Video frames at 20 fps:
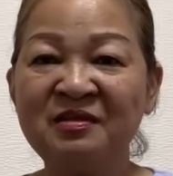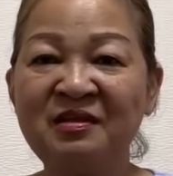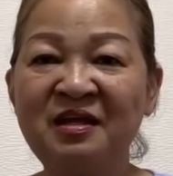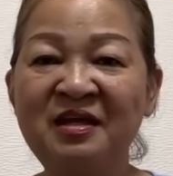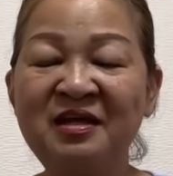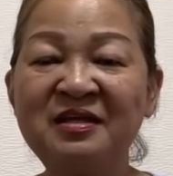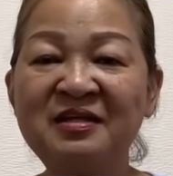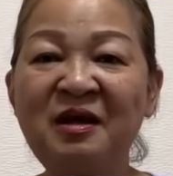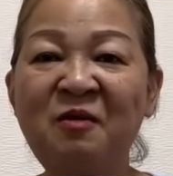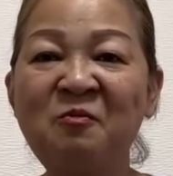
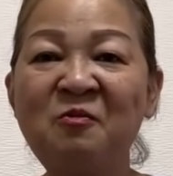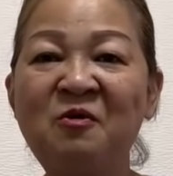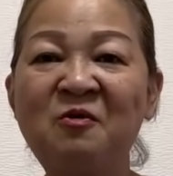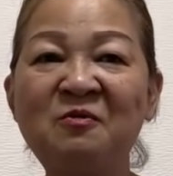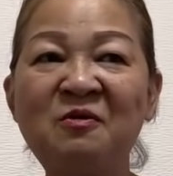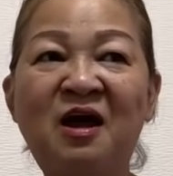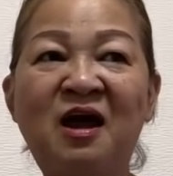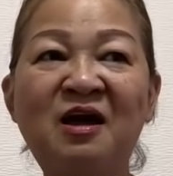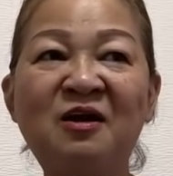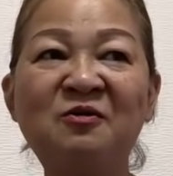thì trong
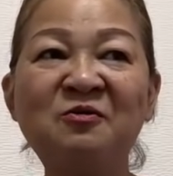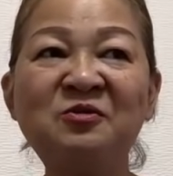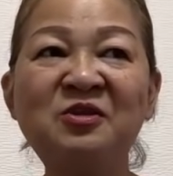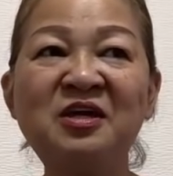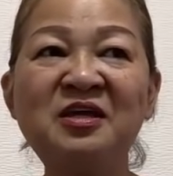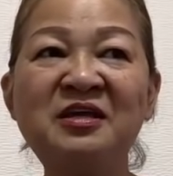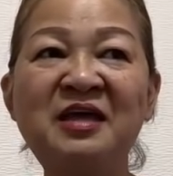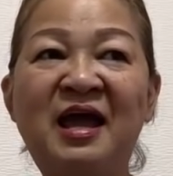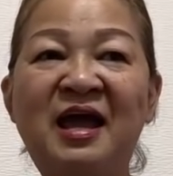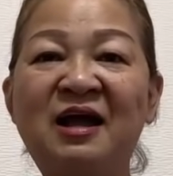cuộc đời của
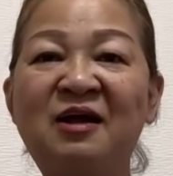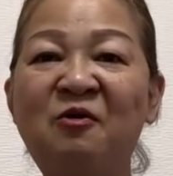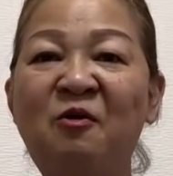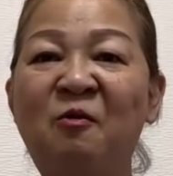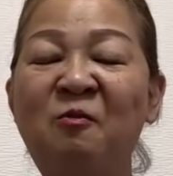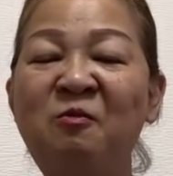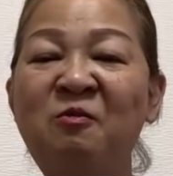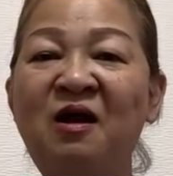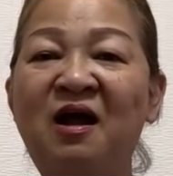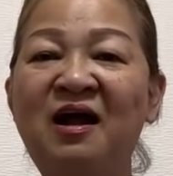tiết già
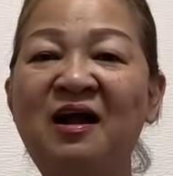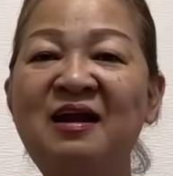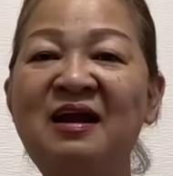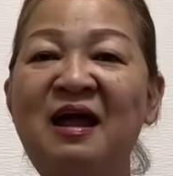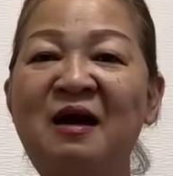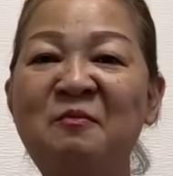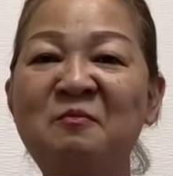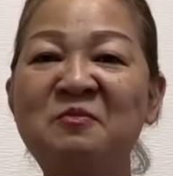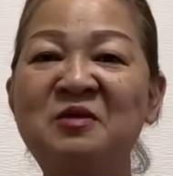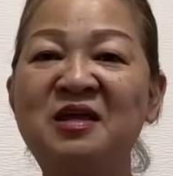cũng hả
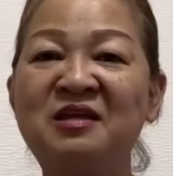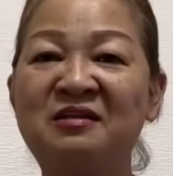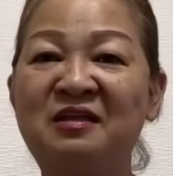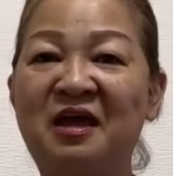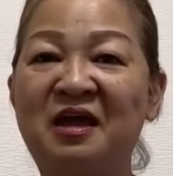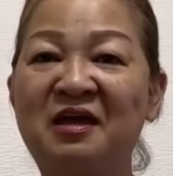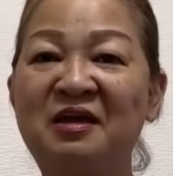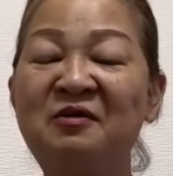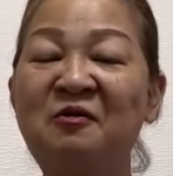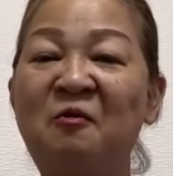làm việc
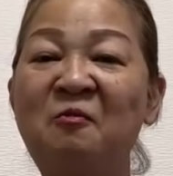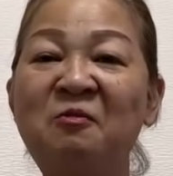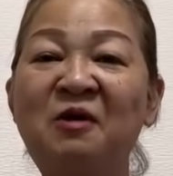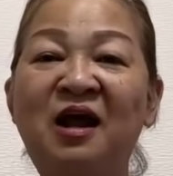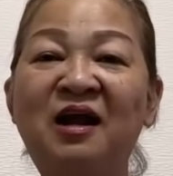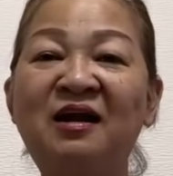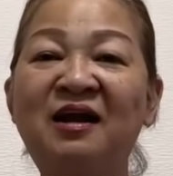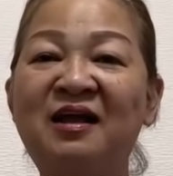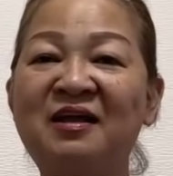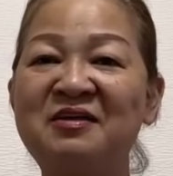thiện cũng
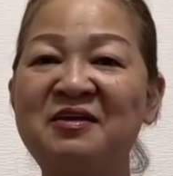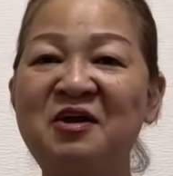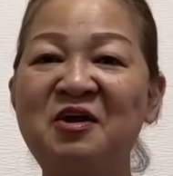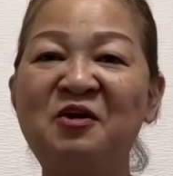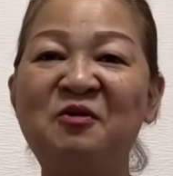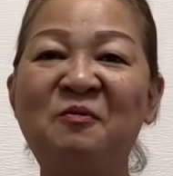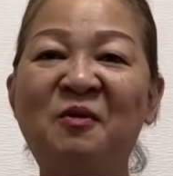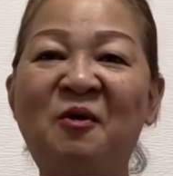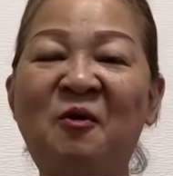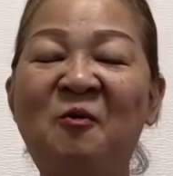rất là
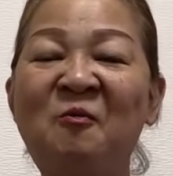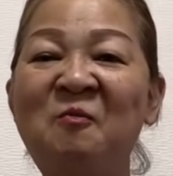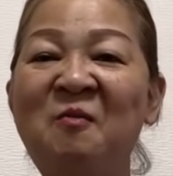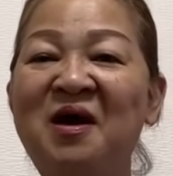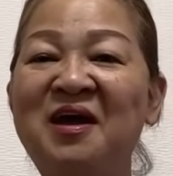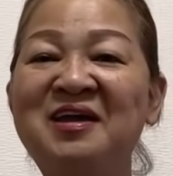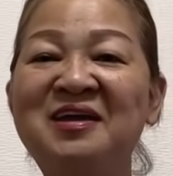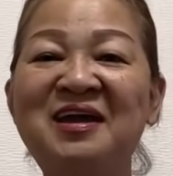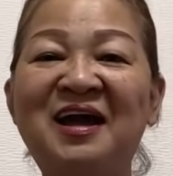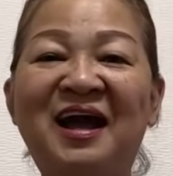nhiều mà cũng
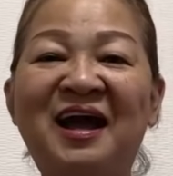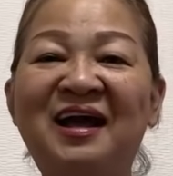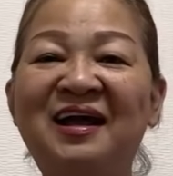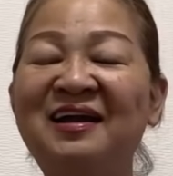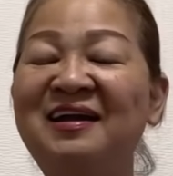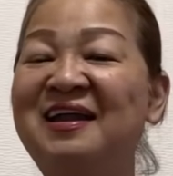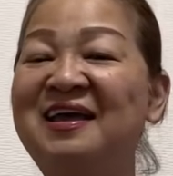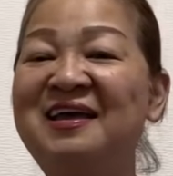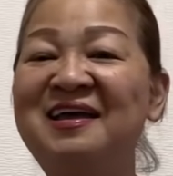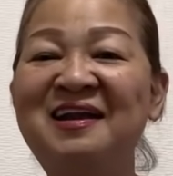bị
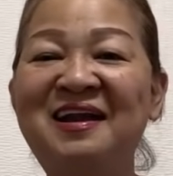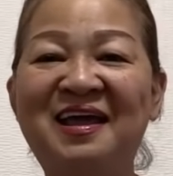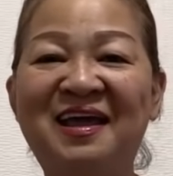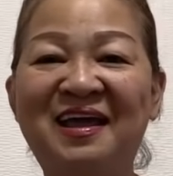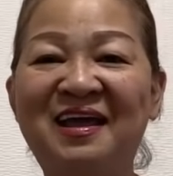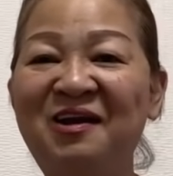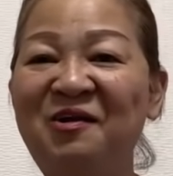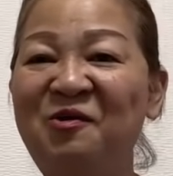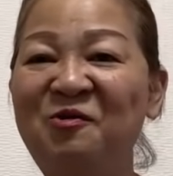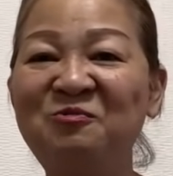hả lia
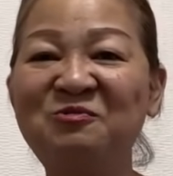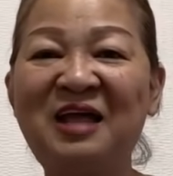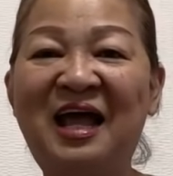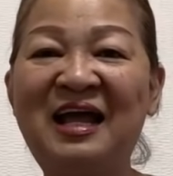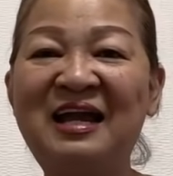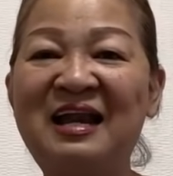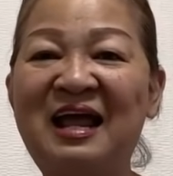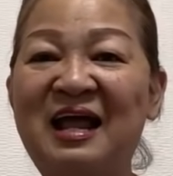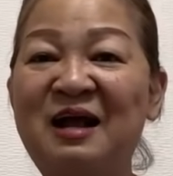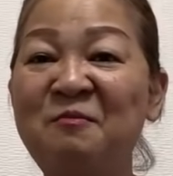lịa luôn
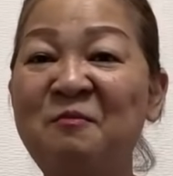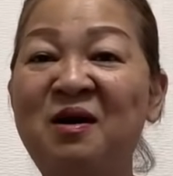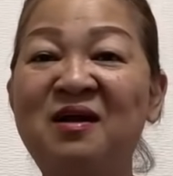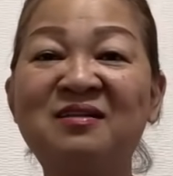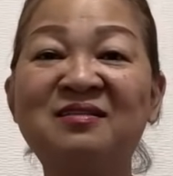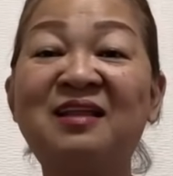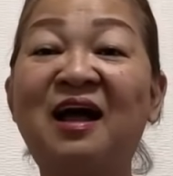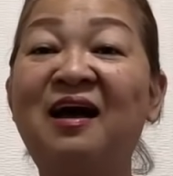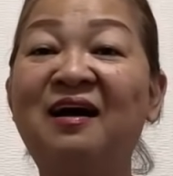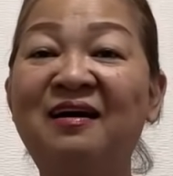tai nạn
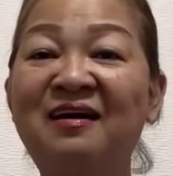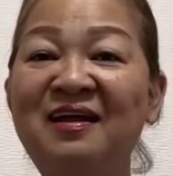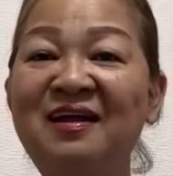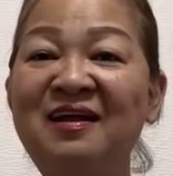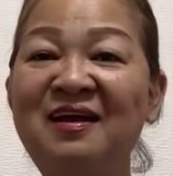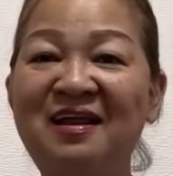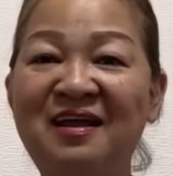bệnh tật lia